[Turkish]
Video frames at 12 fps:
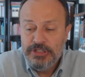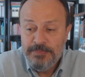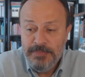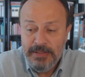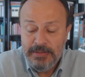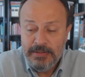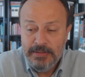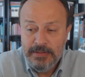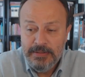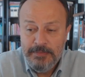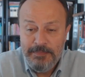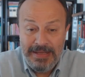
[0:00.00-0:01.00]
Şimdi e,
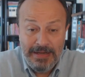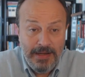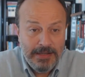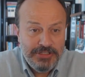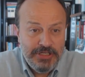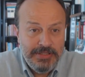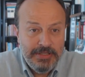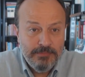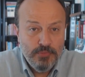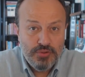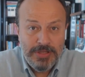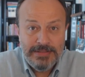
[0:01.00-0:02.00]
Meral
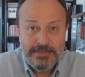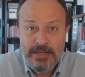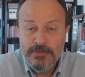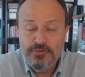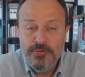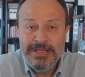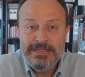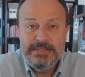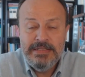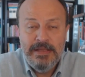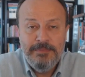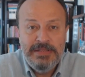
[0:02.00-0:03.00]
Akşener'in bu saatten sonra
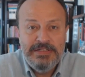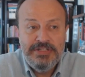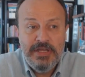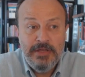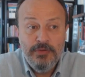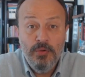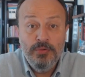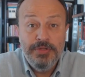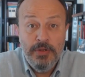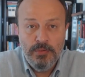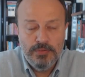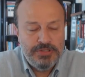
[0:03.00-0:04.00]
izleyebileceği yol
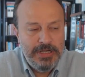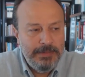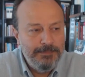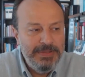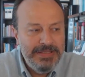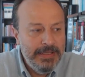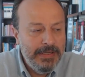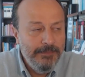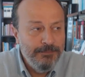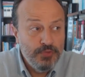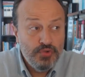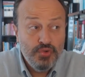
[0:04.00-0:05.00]
ne olacak? Bir kere
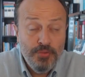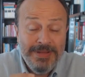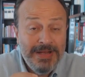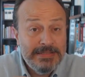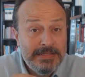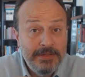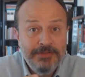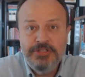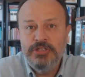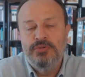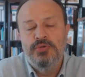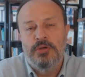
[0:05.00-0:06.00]
şu biraz
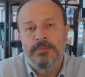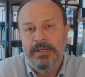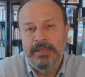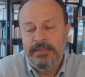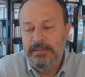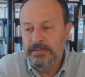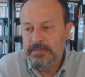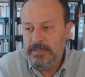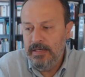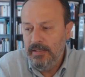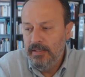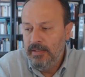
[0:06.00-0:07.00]
yanlış gidiyor bana
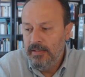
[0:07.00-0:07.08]
kalırsa.